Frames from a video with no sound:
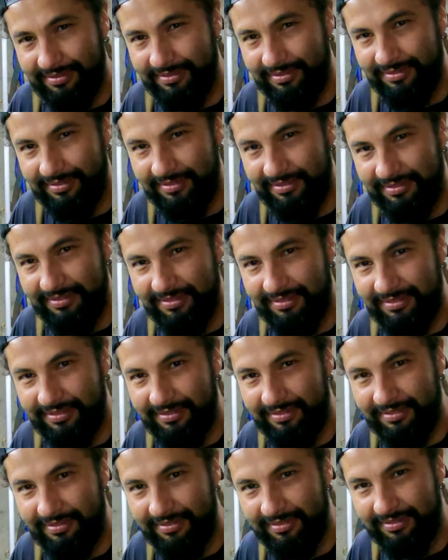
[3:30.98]
pra
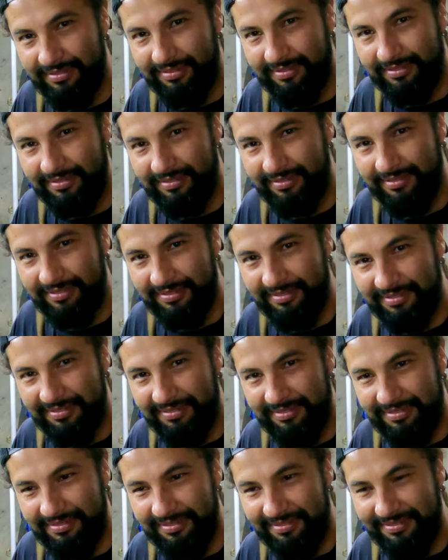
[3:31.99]
chamar de viado,
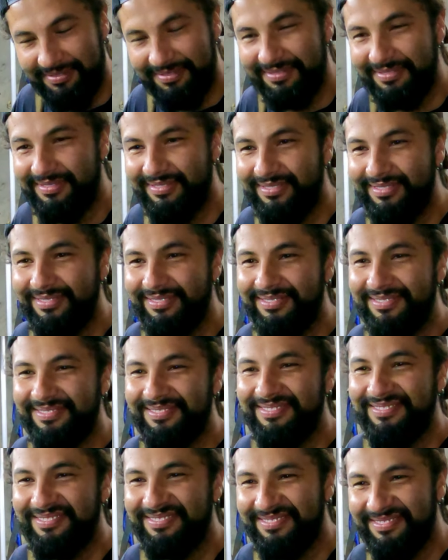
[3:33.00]

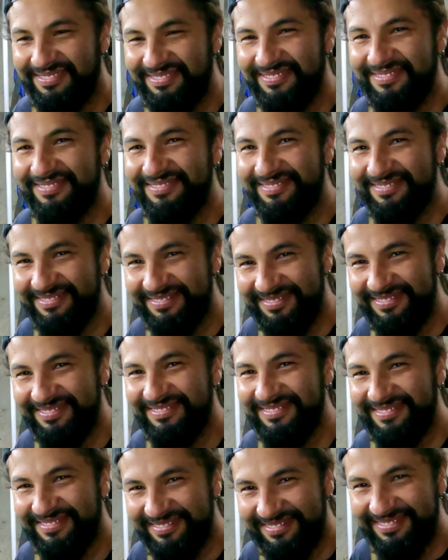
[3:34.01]
bichona, gay,
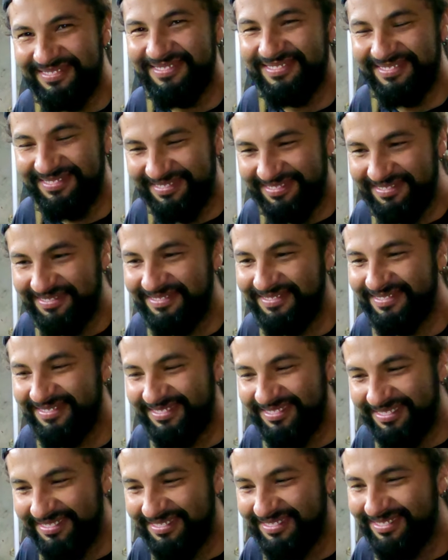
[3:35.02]
geizão
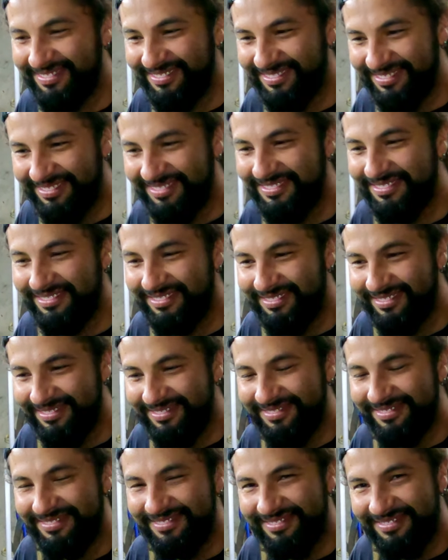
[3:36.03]
É chibungo. Então, pro
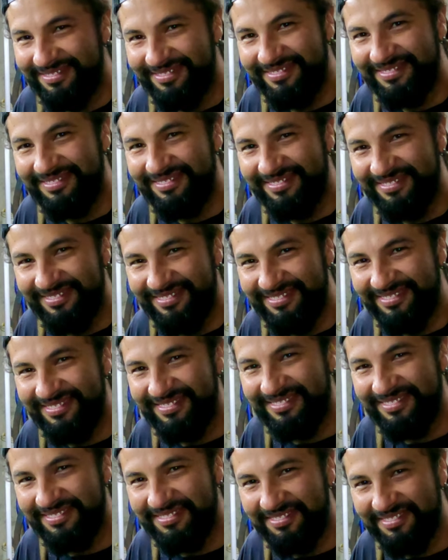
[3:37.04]
pessoal lá do norte,
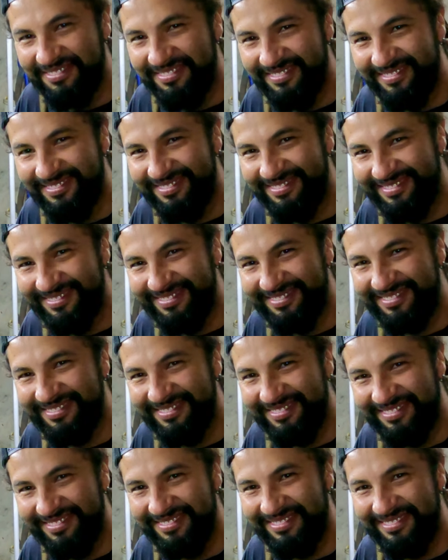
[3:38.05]
norte, nordeste, enfim,
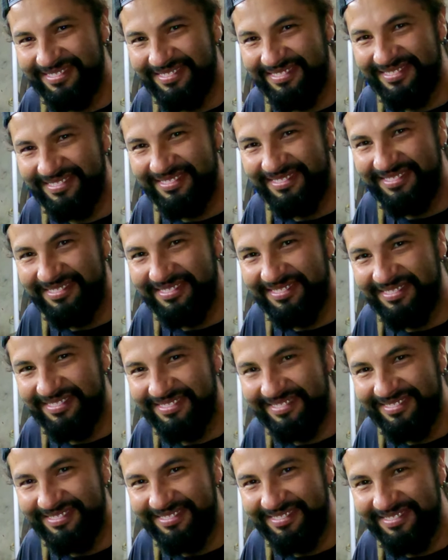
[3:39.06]
é
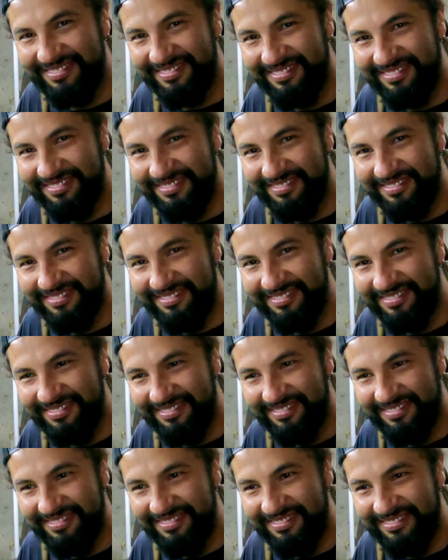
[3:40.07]
chibu, chibungo é
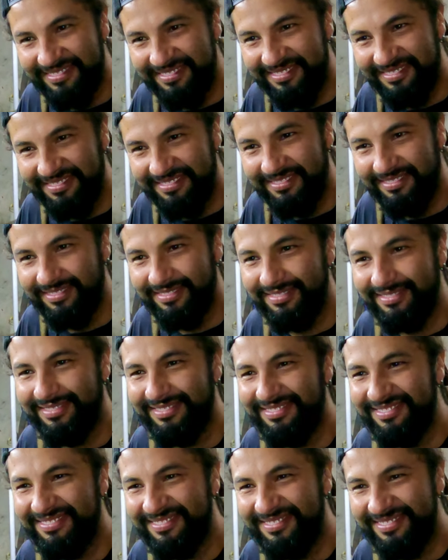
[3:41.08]
gay, é
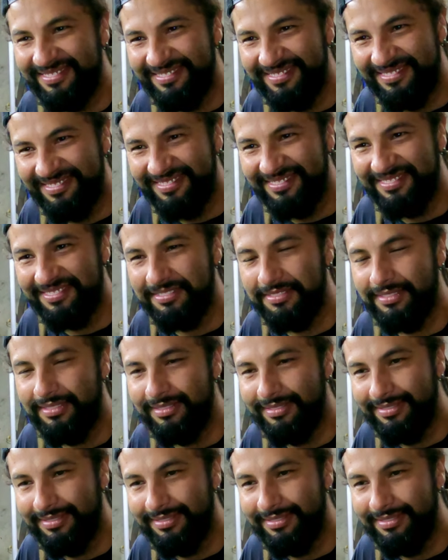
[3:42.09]
viadão, é bichona.